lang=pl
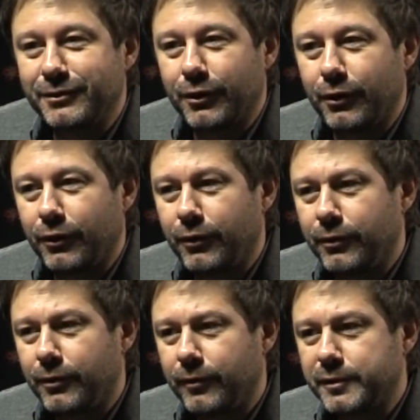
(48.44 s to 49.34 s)
to
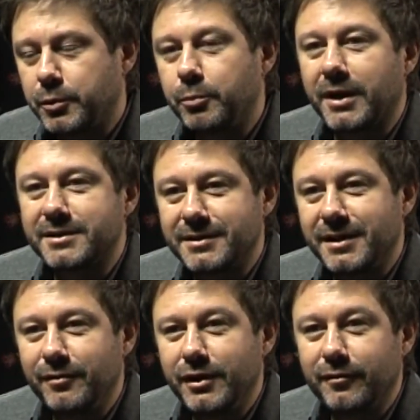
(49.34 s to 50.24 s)
współpraca z
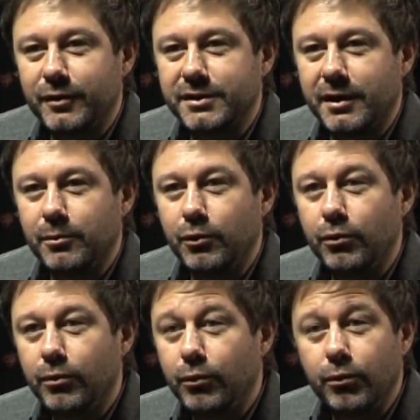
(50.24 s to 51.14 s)
Davidem Fosterem
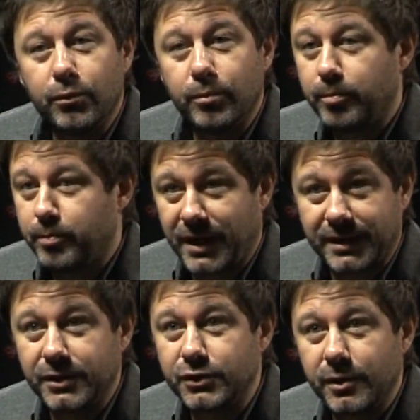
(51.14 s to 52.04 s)

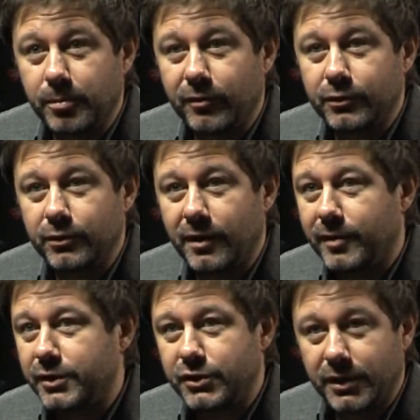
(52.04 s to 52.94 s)
praktycznie powoduje
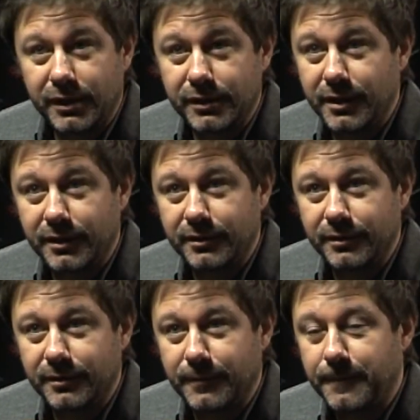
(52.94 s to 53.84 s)
wejście na rynek
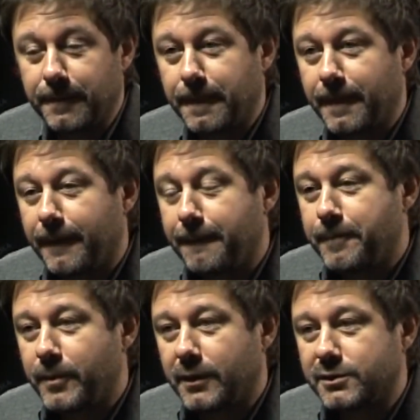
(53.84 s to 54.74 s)

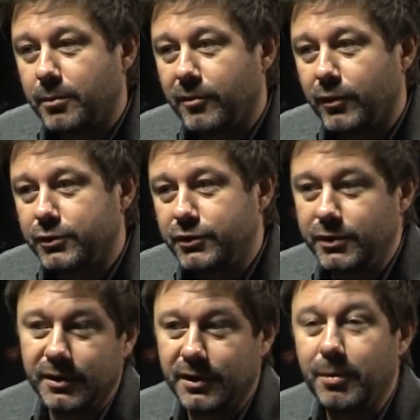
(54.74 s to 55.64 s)

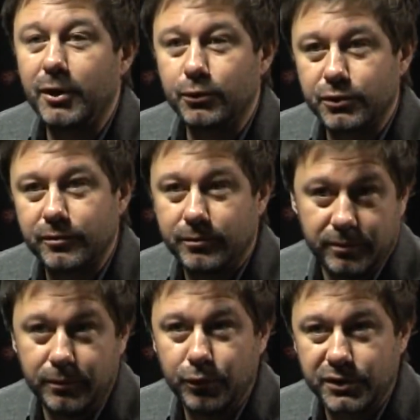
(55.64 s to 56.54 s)
osobowości chyba już
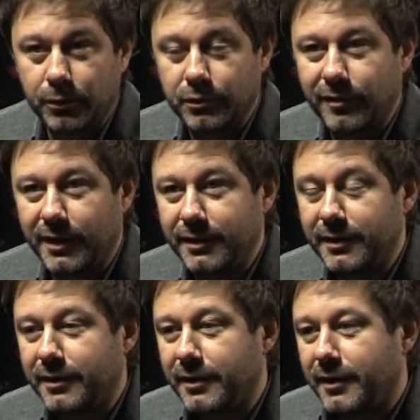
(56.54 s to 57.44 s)
ukształtowanej.
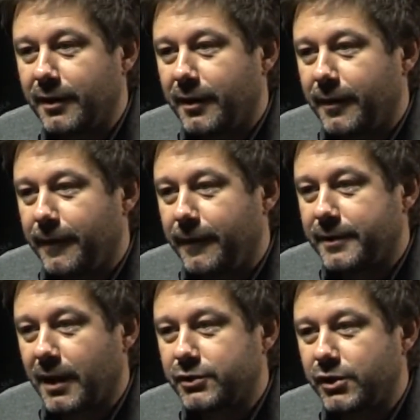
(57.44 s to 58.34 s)
E,
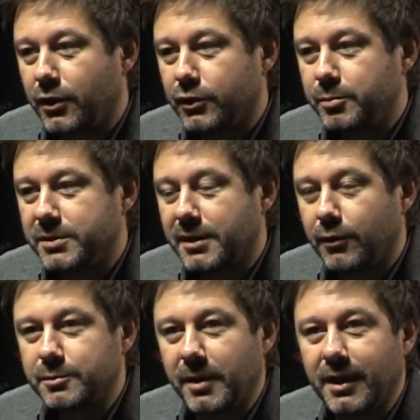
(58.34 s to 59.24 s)
tak się choćby
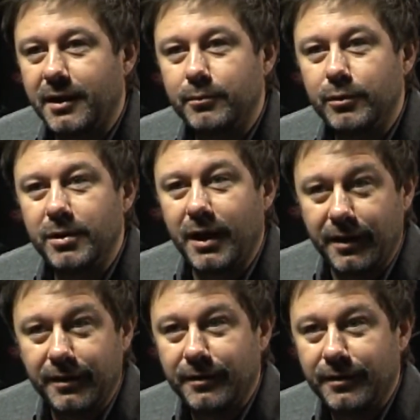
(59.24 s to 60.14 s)
stało z Michaelem Bublé,